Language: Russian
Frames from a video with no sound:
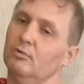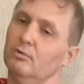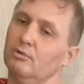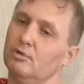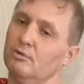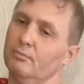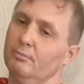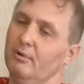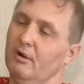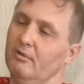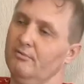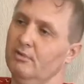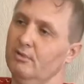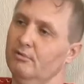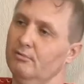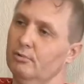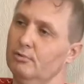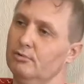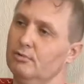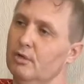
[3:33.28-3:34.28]
Очень
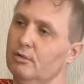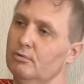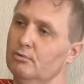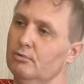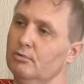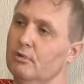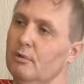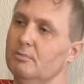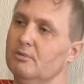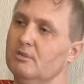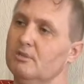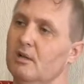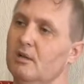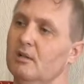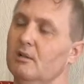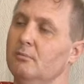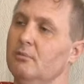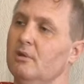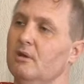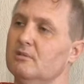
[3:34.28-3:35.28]
правдивую статью
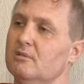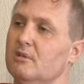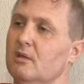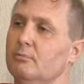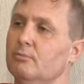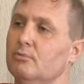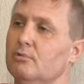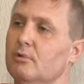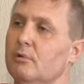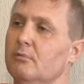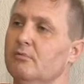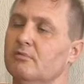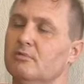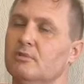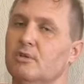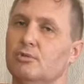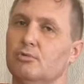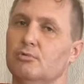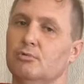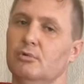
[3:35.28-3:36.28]
написала Миясат Муслимов,
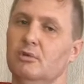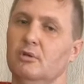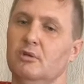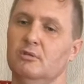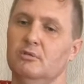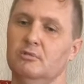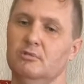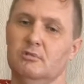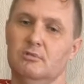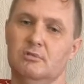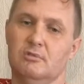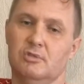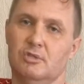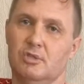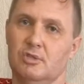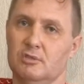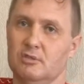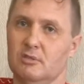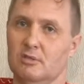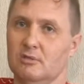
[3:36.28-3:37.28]
за что и,
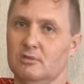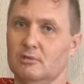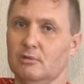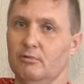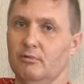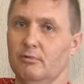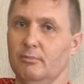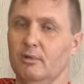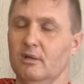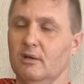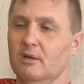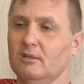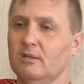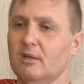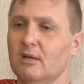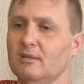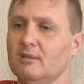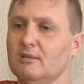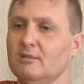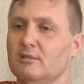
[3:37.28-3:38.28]
честное слово,
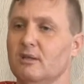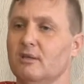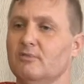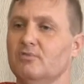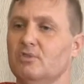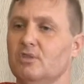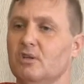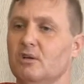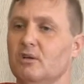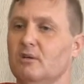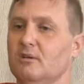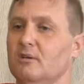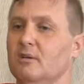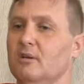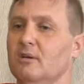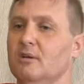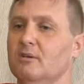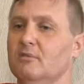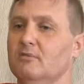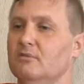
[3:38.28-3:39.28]
благодарность от всех,
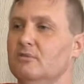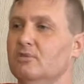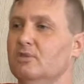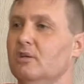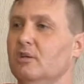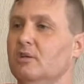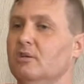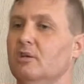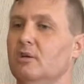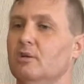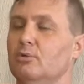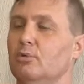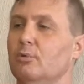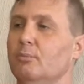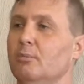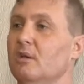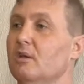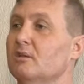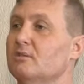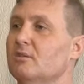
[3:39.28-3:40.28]
всех тех, кто
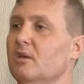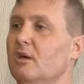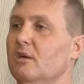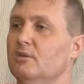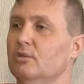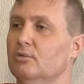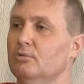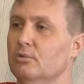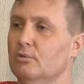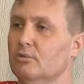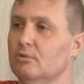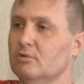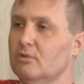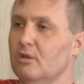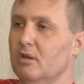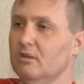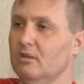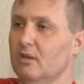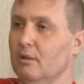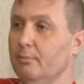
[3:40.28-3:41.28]
меня знает и кто не
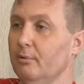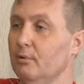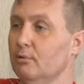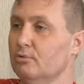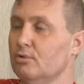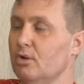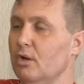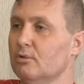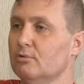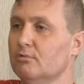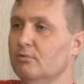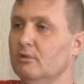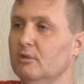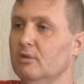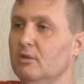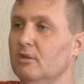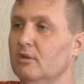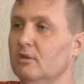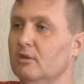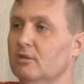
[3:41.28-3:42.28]
знает, я получаю
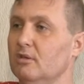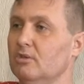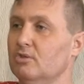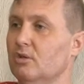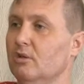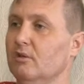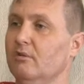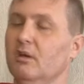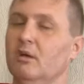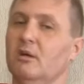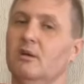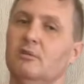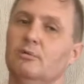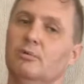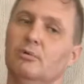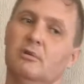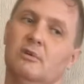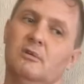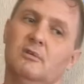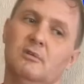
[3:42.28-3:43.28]
звонки. Это человек,
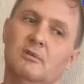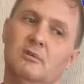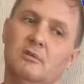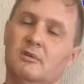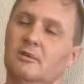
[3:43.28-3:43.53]
который